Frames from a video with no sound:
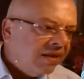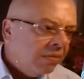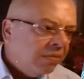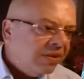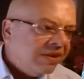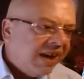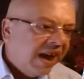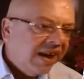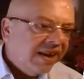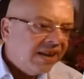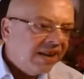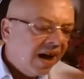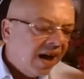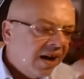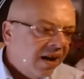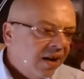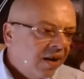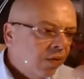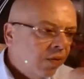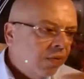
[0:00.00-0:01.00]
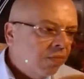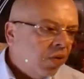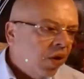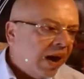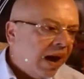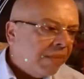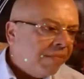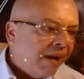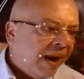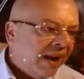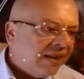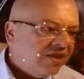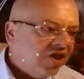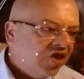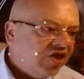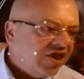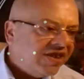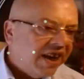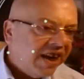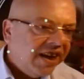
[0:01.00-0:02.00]
المتحده والمخابرات
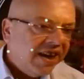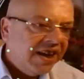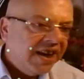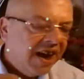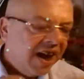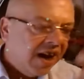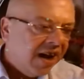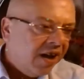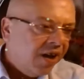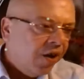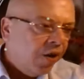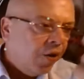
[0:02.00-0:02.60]
الجزائريه